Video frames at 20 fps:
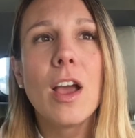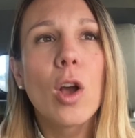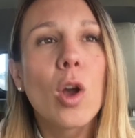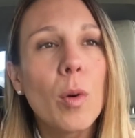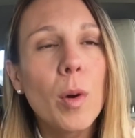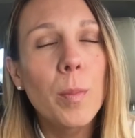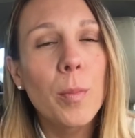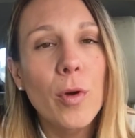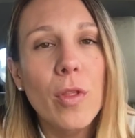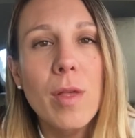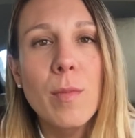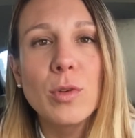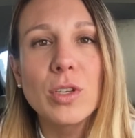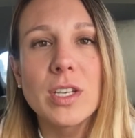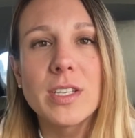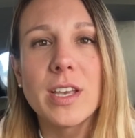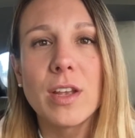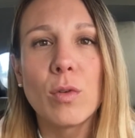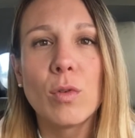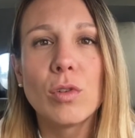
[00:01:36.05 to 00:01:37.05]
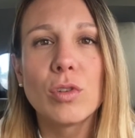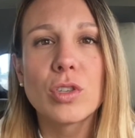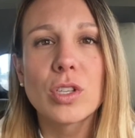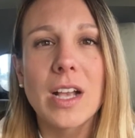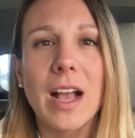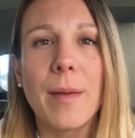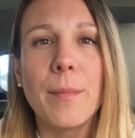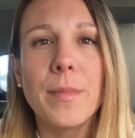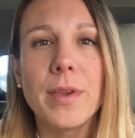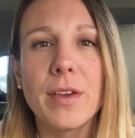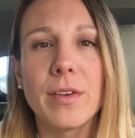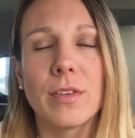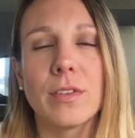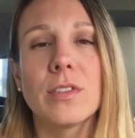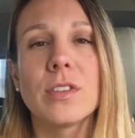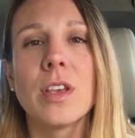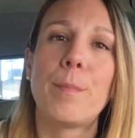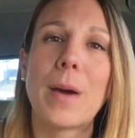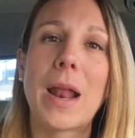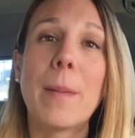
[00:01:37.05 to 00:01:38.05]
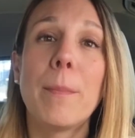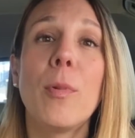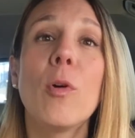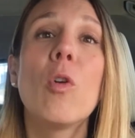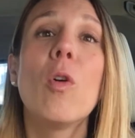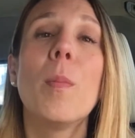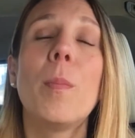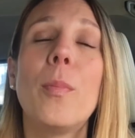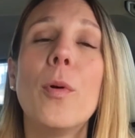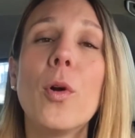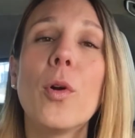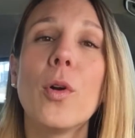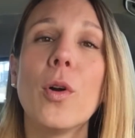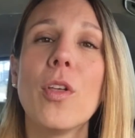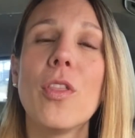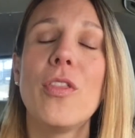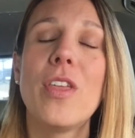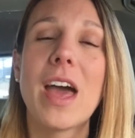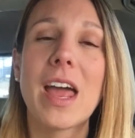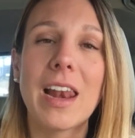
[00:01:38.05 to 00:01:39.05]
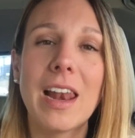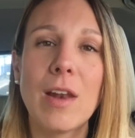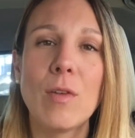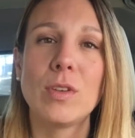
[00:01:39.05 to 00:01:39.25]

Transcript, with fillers: cómo podemos hacer unos cambios para poco a poco darle a